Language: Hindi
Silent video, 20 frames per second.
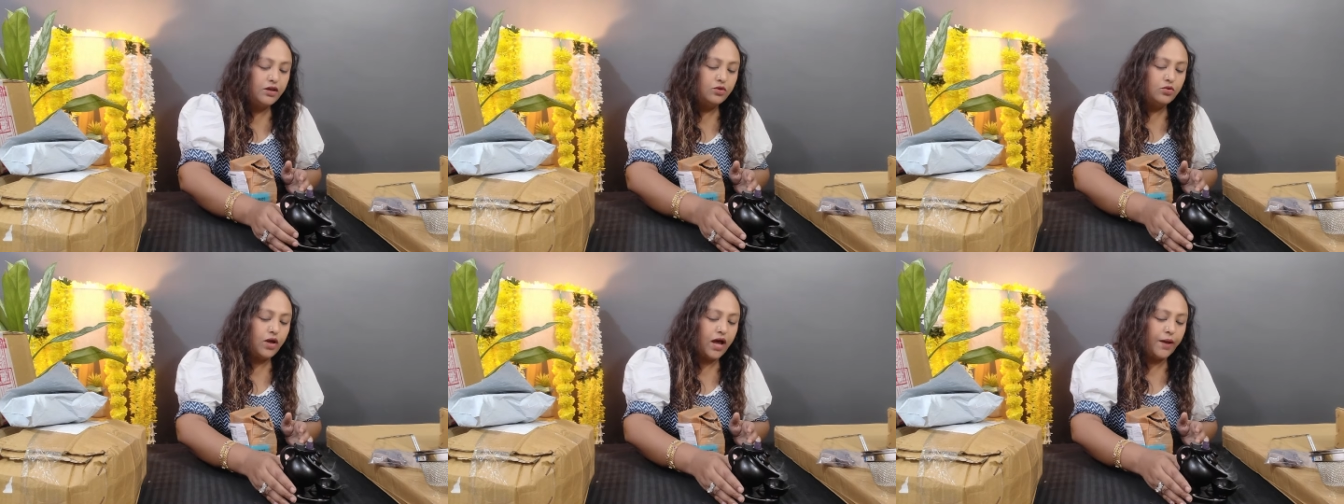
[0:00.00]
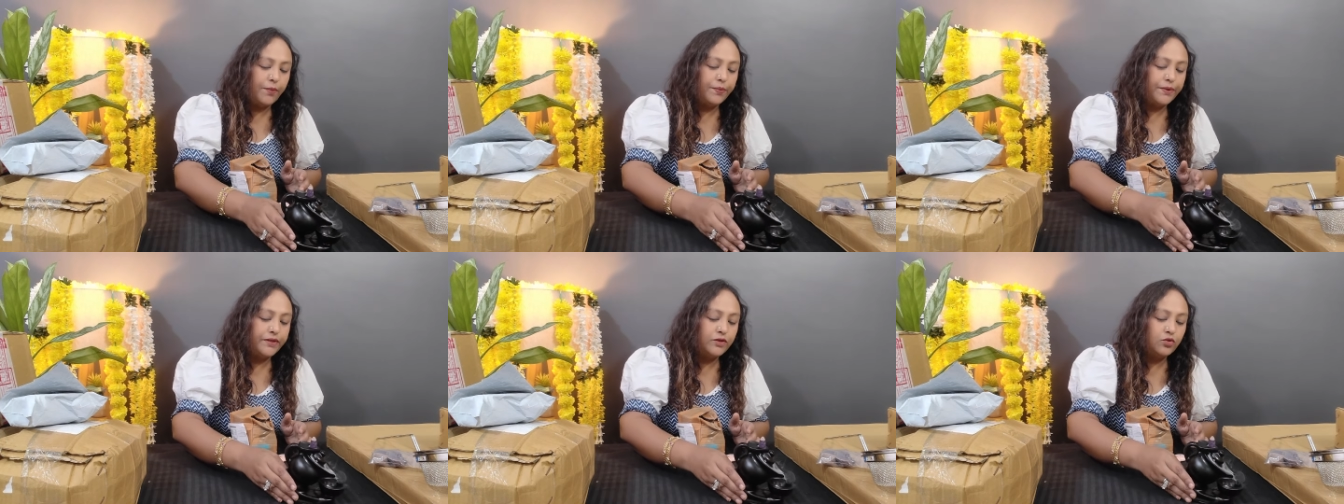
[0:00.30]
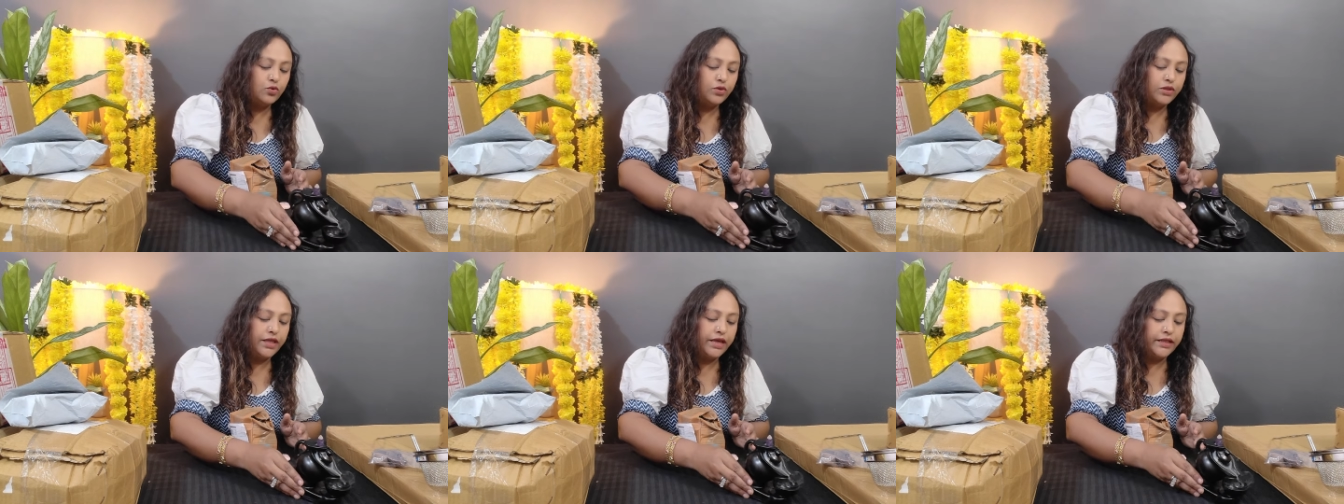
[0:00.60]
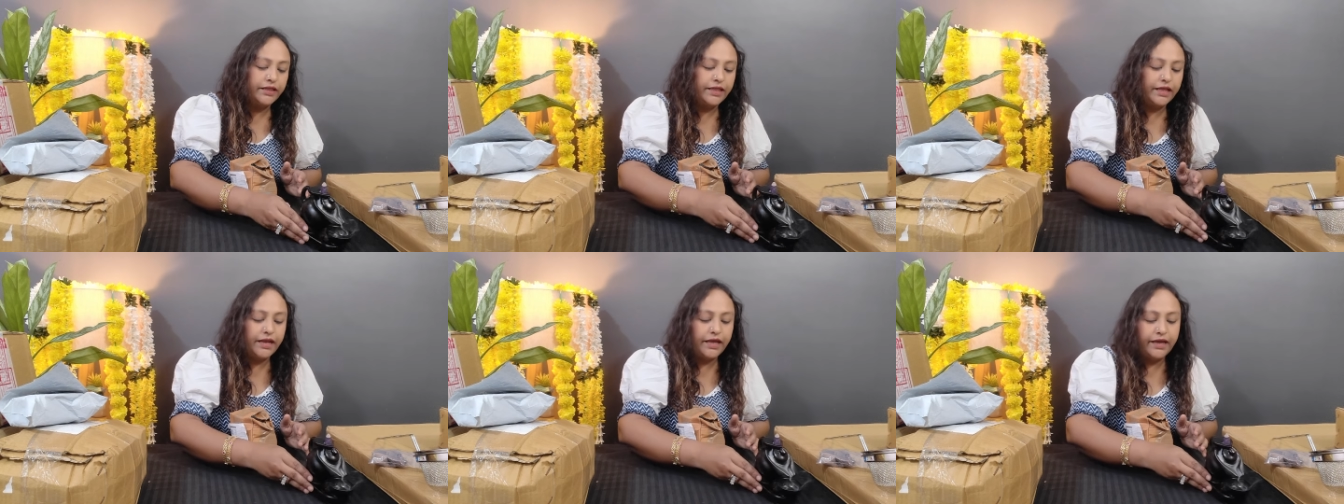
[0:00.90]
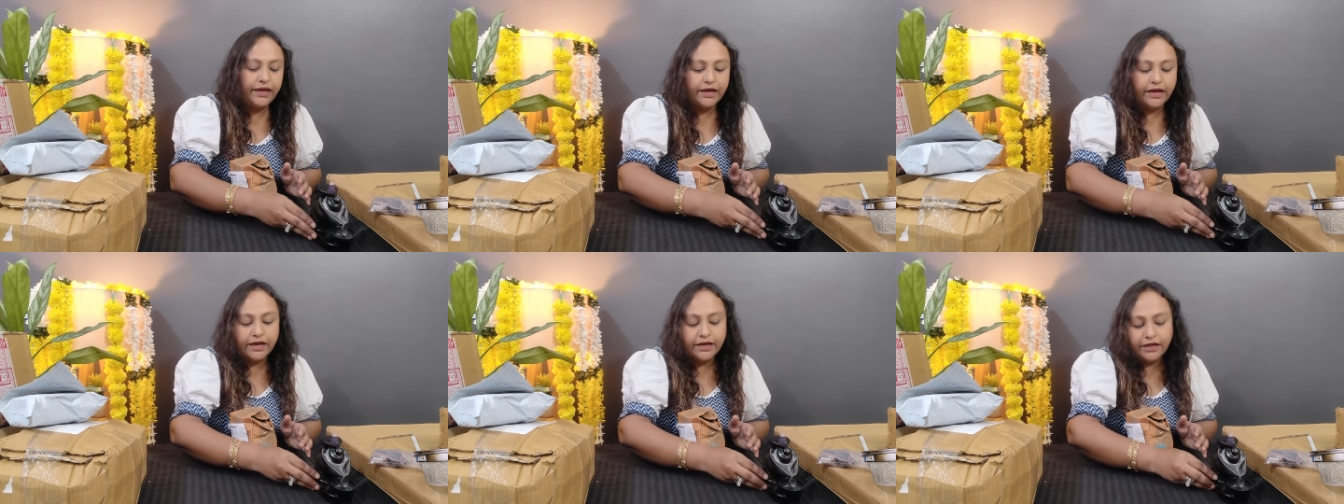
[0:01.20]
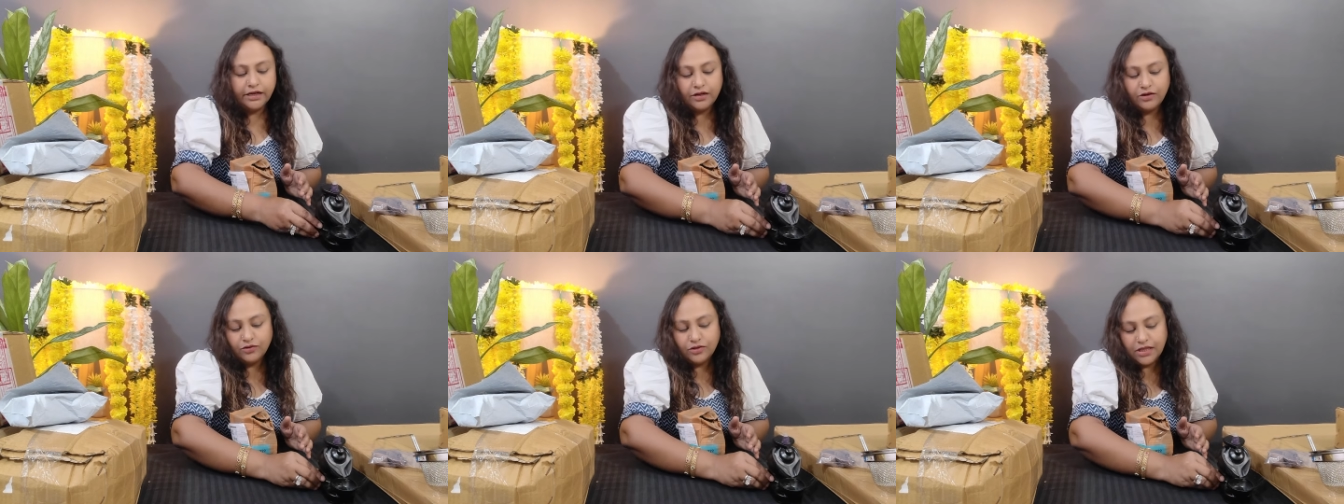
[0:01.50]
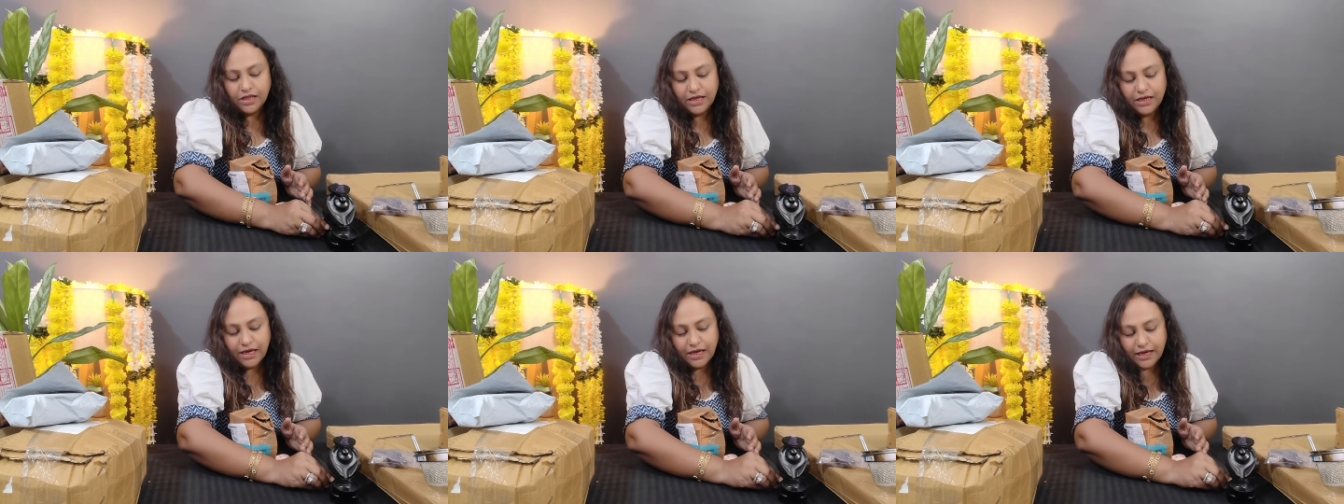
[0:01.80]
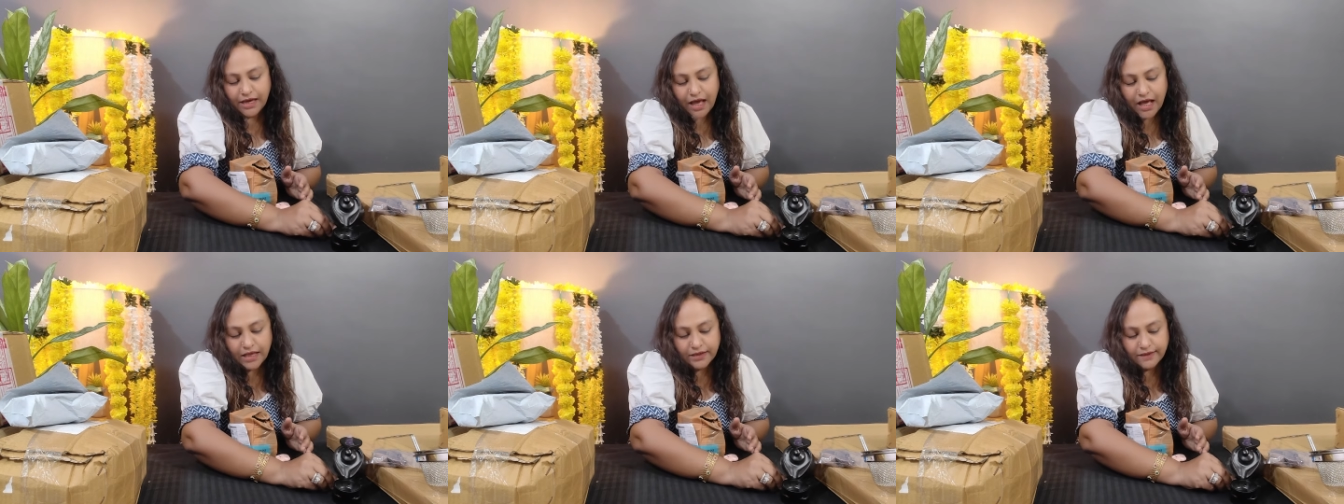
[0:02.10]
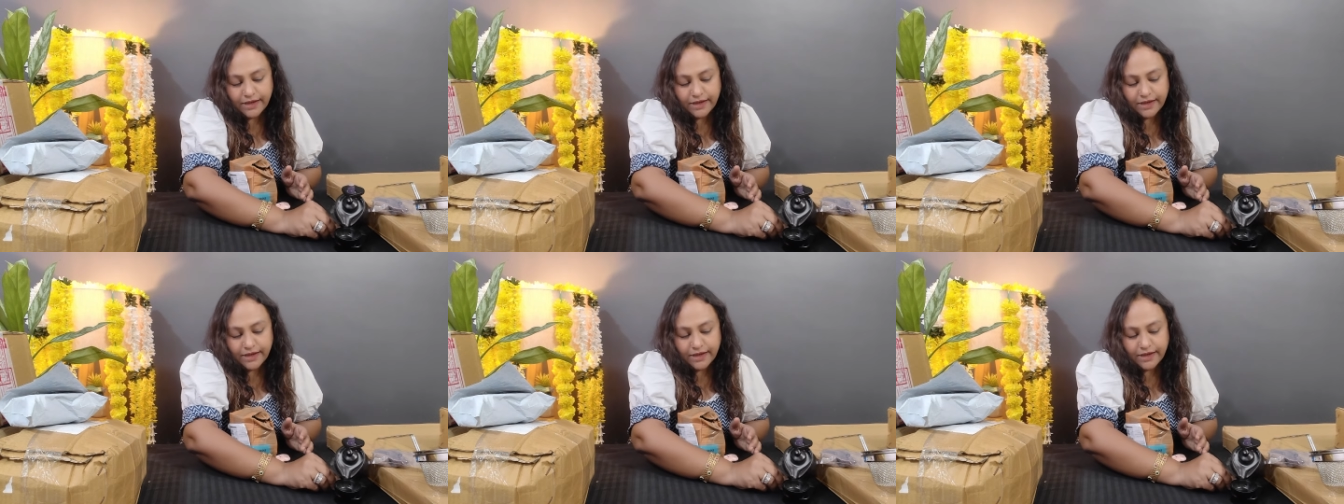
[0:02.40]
तो आप इसको देखते रहिए कंटिन्यूसली ये यहाँ